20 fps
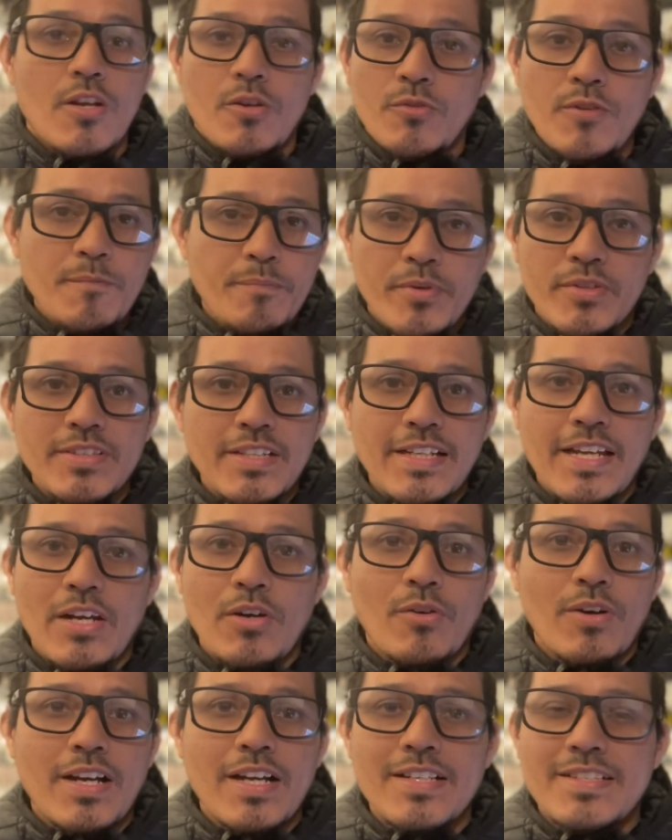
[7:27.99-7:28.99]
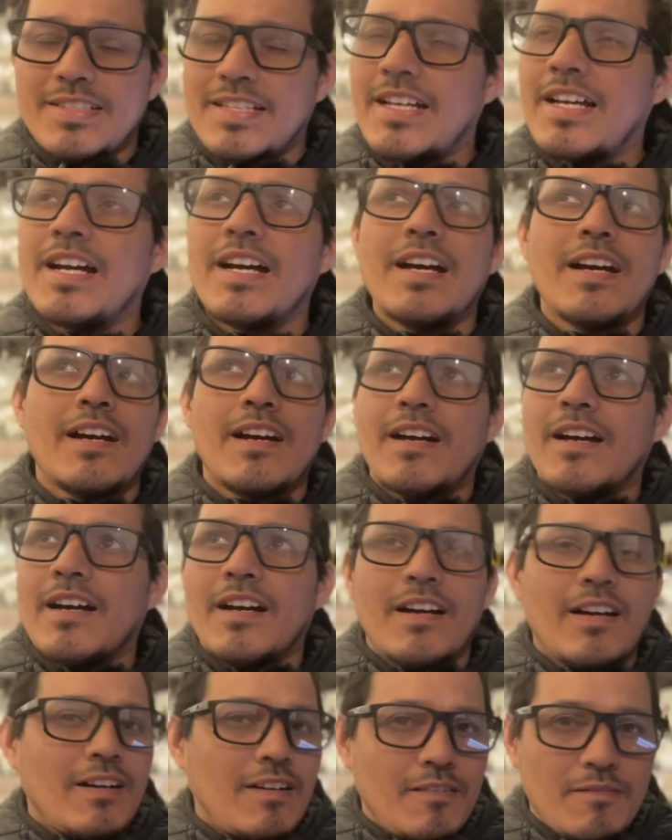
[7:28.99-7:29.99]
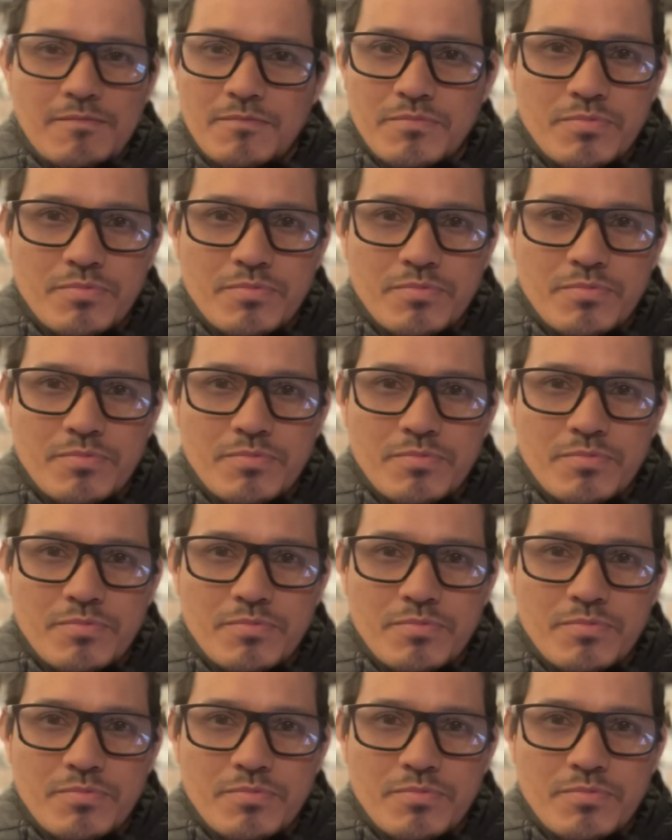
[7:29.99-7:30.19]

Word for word: No importa que el local sea